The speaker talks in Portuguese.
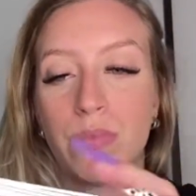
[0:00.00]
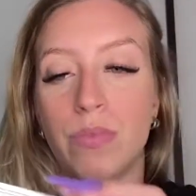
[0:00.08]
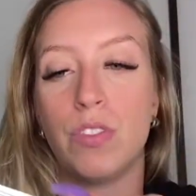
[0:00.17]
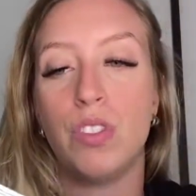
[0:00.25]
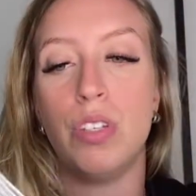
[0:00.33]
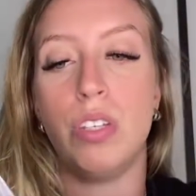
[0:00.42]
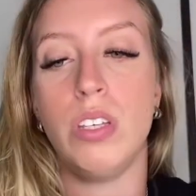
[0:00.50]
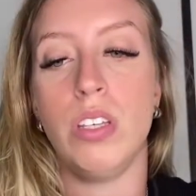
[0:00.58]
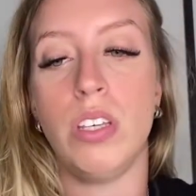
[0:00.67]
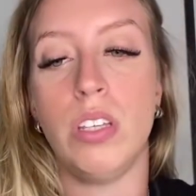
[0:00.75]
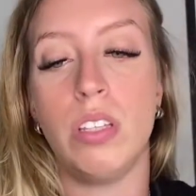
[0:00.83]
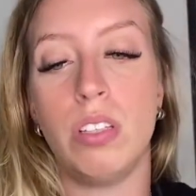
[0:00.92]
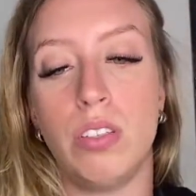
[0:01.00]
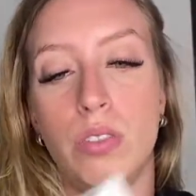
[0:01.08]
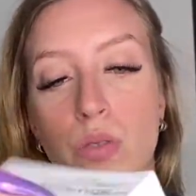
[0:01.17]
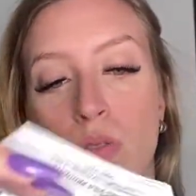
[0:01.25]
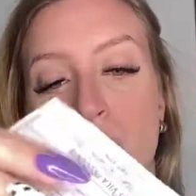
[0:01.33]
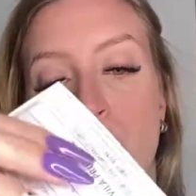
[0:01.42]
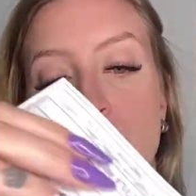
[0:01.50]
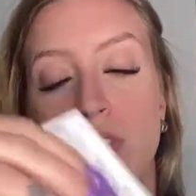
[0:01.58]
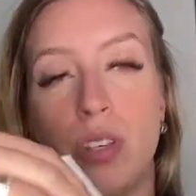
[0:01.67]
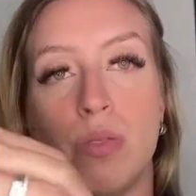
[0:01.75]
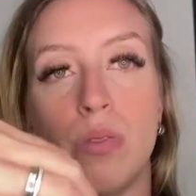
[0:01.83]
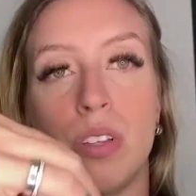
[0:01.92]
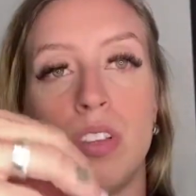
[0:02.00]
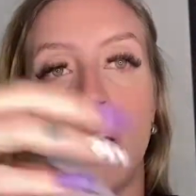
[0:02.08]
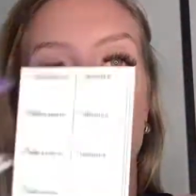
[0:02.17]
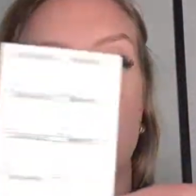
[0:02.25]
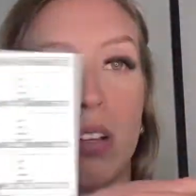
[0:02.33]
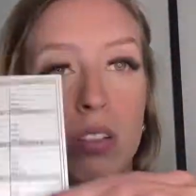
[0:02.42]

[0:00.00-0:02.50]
de tudo certinho, da,